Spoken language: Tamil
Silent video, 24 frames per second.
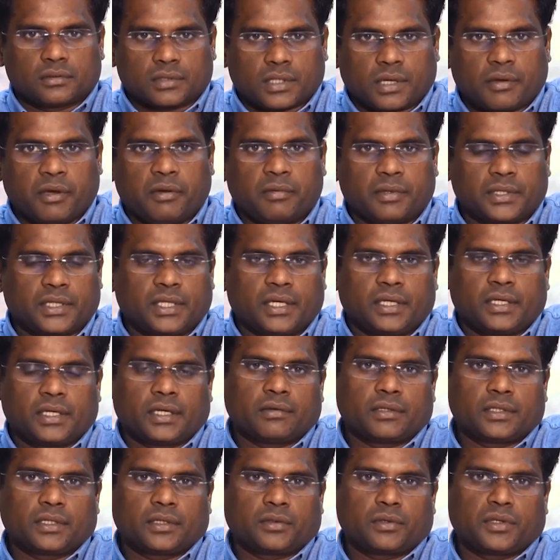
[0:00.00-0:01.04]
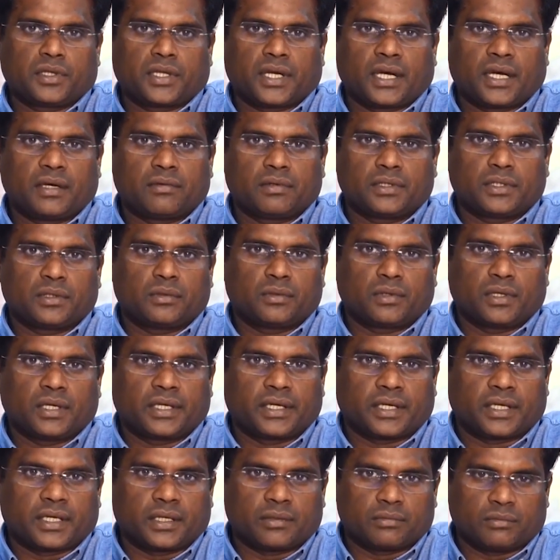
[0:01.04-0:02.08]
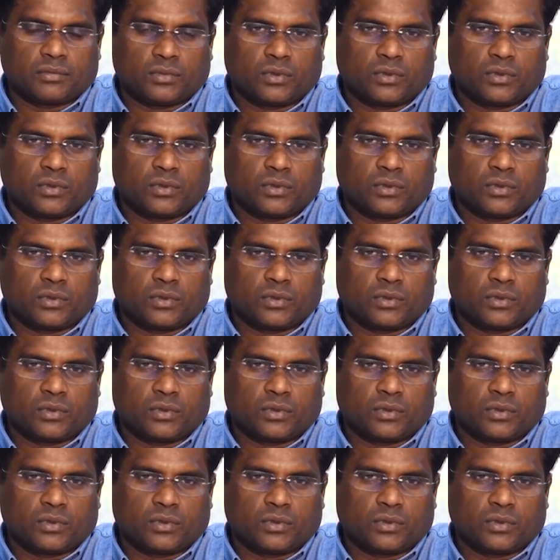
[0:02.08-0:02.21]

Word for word: சமீபத்தில் நான் வந்து கொஞ்ச நாள் வந்து உங்கள்கிட்ட